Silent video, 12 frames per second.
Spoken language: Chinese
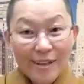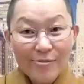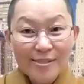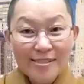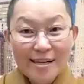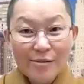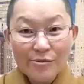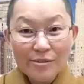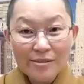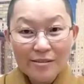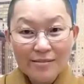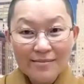牢记在我
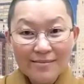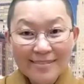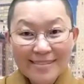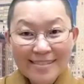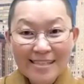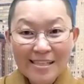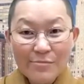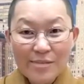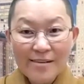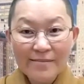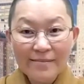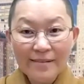的心里
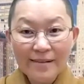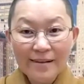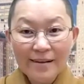面。